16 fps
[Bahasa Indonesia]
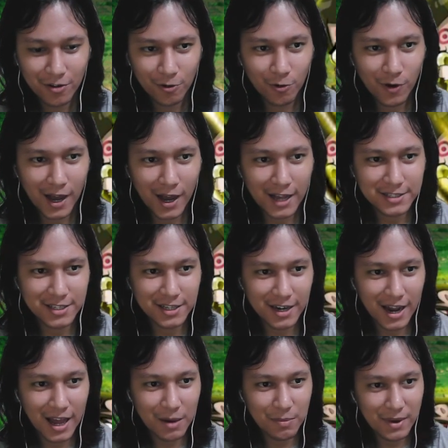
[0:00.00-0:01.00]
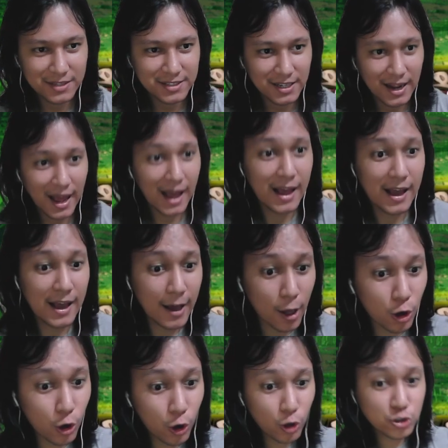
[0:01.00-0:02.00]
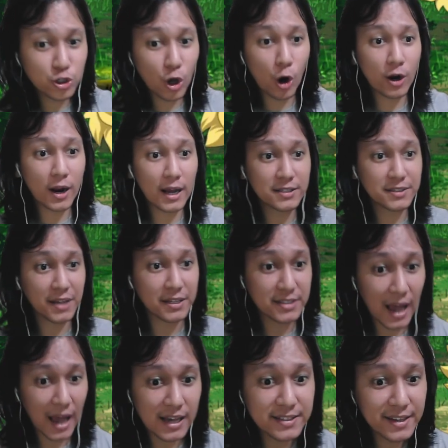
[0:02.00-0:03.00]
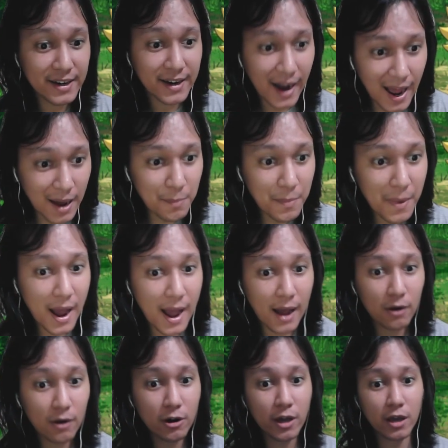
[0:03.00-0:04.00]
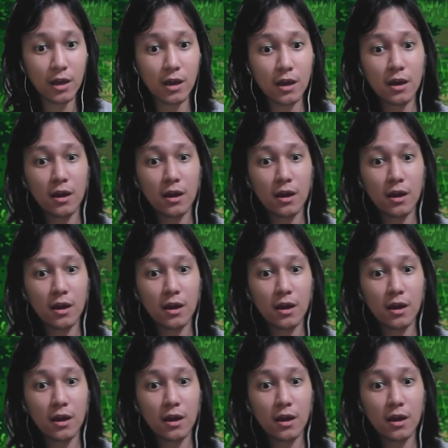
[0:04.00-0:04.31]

Lu kasih rama set lu seorang set rama, woi.